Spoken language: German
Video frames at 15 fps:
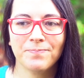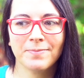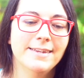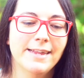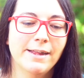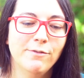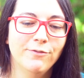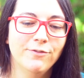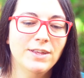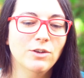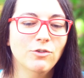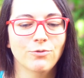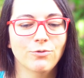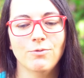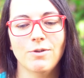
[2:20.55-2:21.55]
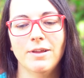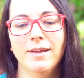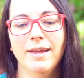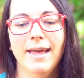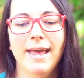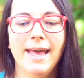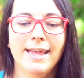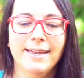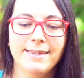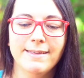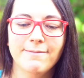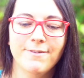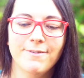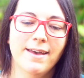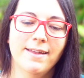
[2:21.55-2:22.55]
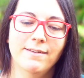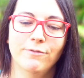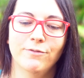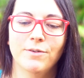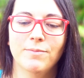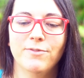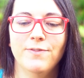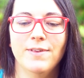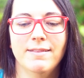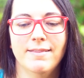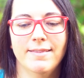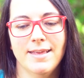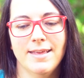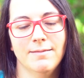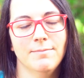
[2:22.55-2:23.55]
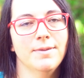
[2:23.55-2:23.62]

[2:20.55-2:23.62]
Die Delfinschule, die wird vom 14.